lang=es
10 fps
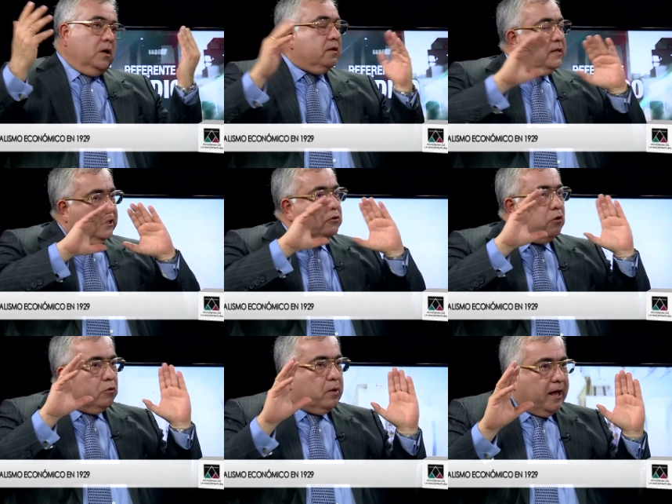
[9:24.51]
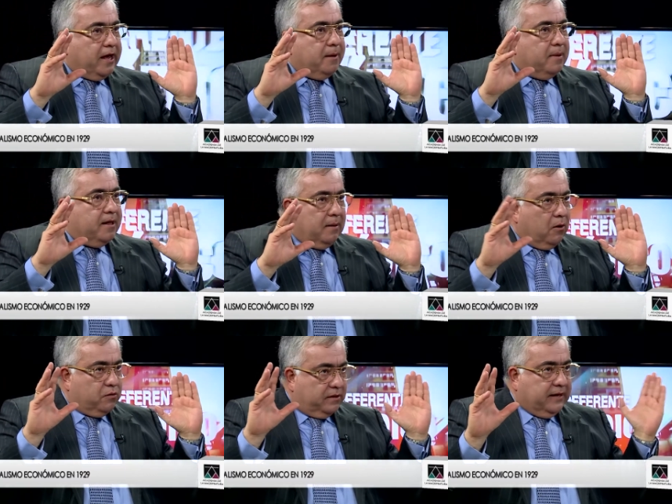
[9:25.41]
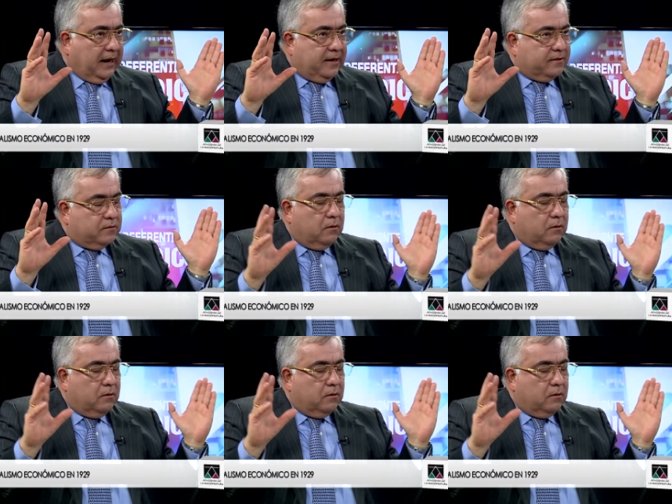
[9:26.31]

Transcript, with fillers: dentro de un esquema de bancos centrales, ¿no?